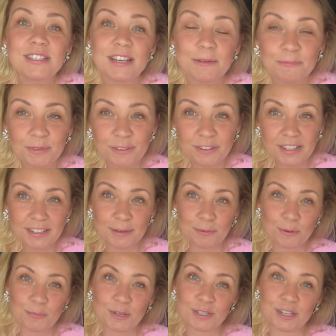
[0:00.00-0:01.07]
Всем привет!
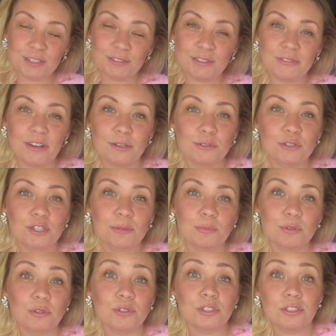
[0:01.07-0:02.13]
Добро пожаловать в Аленка
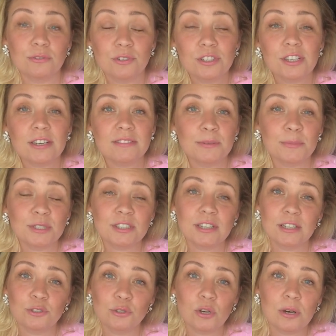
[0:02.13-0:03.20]
Блог. Сегодня я вам
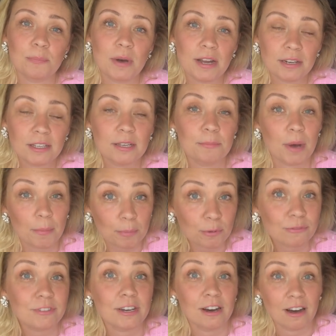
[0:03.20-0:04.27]
расскажу о марке Map
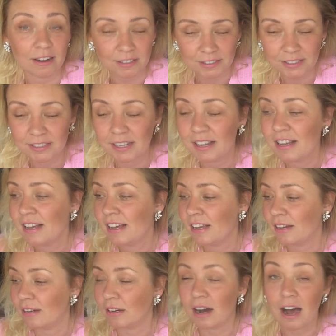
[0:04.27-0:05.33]
of the Heart.
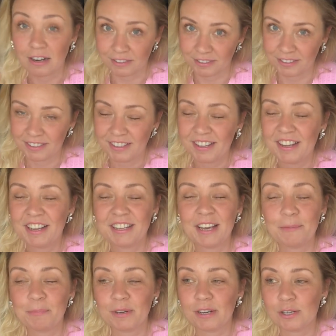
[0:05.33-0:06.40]
Heart.
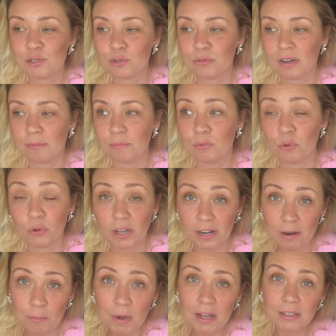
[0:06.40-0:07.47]
Я покажу вам мой
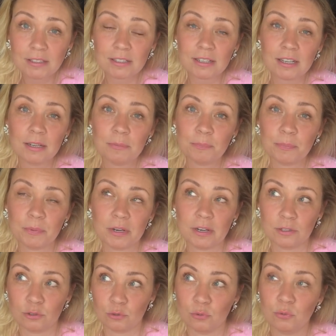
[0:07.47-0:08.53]
аромат и
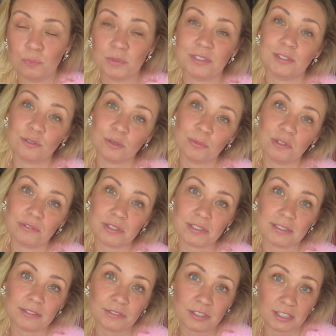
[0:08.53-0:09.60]
покажу, познакомлю
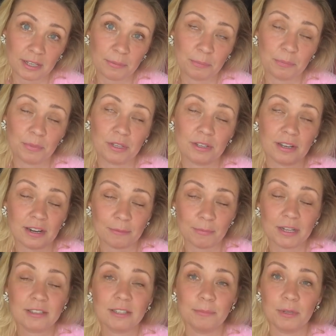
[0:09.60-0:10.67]
вас со всеми
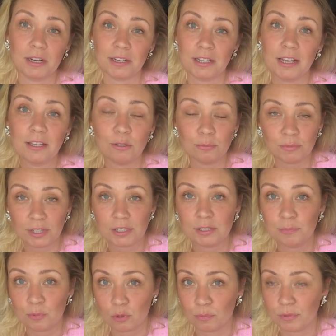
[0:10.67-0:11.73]
ароматами линейки. У меня
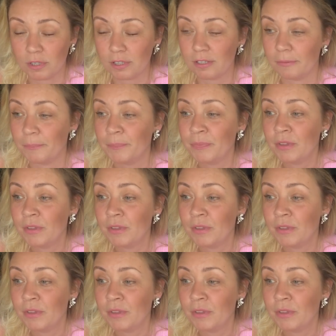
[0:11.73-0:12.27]
есть пробники.